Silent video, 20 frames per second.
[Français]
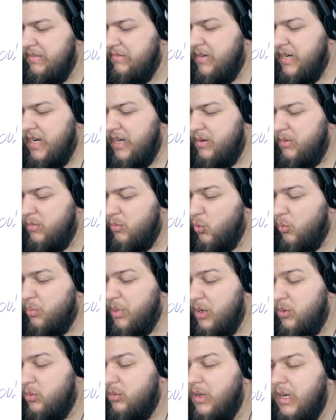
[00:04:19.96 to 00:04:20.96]
Voilà. Bon,
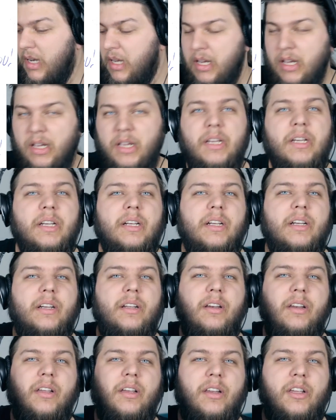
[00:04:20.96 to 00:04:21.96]
par contre, les
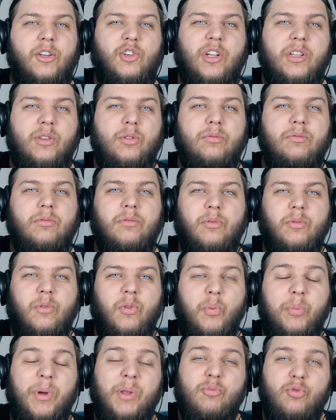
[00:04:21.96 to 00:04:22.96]
les, chatons
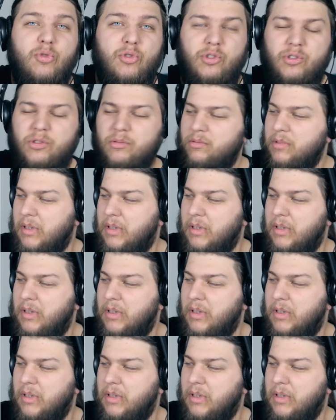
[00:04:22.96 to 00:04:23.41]
n'ont pas de bouche.